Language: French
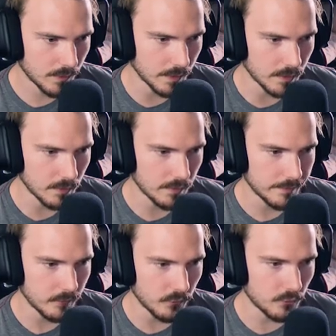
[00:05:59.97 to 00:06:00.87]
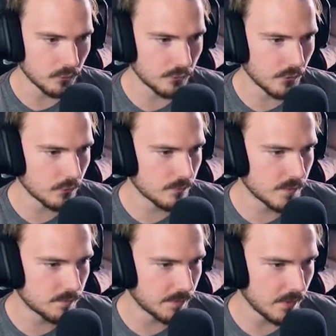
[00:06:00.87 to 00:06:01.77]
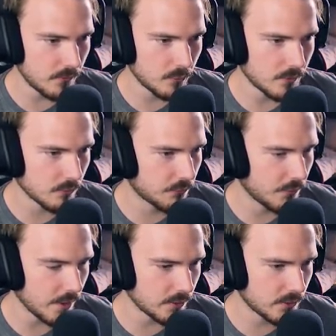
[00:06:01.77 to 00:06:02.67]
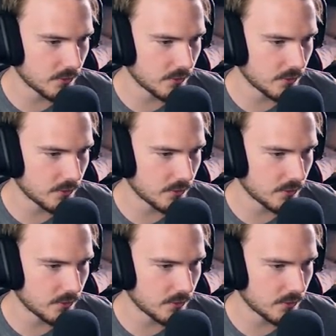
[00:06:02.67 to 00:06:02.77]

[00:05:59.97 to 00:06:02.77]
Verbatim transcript: ok. On se retrouve dans une petite pièce, what the fuck